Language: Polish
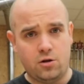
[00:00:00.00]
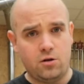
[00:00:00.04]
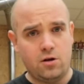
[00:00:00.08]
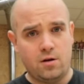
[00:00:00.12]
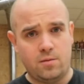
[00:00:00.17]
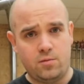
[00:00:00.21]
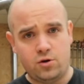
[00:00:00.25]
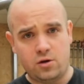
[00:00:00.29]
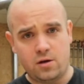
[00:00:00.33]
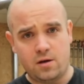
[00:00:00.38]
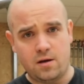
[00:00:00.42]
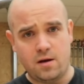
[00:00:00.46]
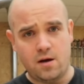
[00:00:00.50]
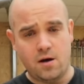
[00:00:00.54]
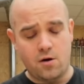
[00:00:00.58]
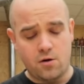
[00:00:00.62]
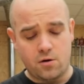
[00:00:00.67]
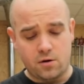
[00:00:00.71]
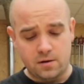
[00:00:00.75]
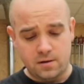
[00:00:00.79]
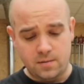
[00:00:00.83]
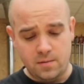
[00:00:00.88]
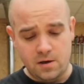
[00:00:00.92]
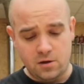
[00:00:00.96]
dobrze
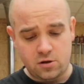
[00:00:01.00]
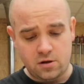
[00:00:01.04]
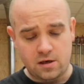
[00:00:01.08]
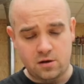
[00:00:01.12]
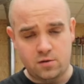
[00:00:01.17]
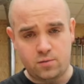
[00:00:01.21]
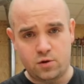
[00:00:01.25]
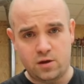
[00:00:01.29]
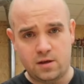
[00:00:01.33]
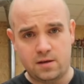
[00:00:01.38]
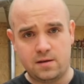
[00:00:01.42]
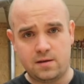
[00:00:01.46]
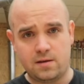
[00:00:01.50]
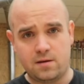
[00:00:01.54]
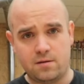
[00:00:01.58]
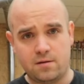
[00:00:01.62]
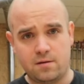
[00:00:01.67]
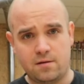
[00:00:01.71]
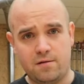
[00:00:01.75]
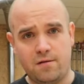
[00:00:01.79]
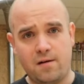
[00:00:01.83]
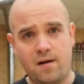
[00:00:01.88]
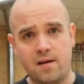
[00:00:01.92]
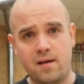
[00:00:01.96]
rozmieszać przed
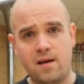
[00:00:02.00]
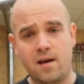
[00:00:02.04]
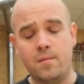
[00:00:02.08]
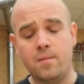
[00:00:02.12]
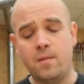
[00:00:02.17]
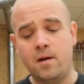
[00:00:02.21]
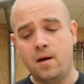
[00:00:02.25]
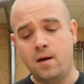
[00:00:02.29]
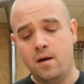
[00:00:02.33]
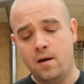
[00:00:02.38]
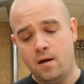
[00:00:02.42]
stosowaniem